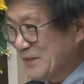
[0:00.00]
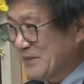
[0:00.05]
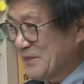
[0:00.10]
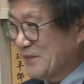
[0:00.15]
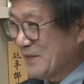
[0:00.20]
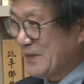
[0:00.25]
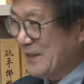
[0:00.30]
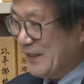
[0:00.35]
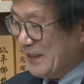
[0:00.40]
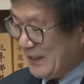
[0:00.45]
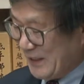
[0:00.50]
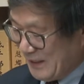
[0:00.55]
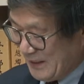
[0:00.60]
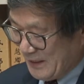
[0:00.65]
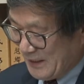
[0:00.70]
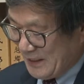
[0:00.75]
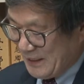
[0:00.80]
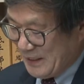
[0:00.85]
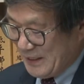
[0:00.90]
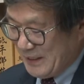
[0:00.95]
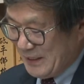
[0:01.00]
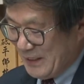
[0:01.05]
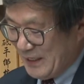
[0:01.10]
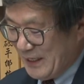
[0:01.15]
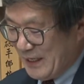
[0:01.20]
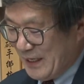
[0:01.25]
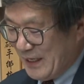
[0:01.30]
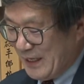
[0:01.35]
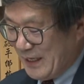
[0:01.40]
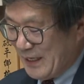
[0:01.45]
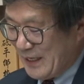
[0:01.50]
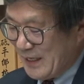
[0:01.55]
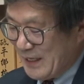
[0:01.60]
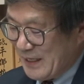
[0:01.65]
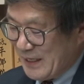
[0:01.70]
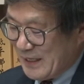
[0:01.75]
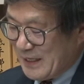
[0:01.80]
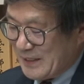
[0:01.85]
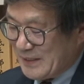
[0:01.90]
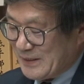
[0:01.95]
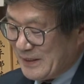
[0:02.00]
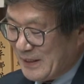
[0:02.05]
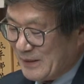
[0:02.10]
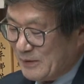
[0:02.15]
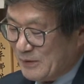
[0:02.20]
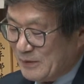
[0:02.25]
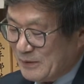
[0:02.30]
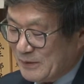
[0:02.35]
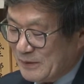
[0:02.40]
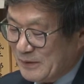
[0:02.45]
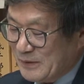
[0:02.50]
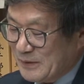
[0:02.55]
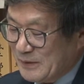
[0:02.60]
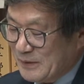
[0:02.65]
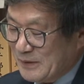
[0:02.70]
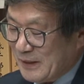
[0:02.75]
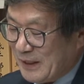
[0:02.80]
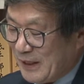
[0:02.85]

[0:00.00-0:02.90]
뭐, 예. 그러시죠. 예. 그래서 아주 그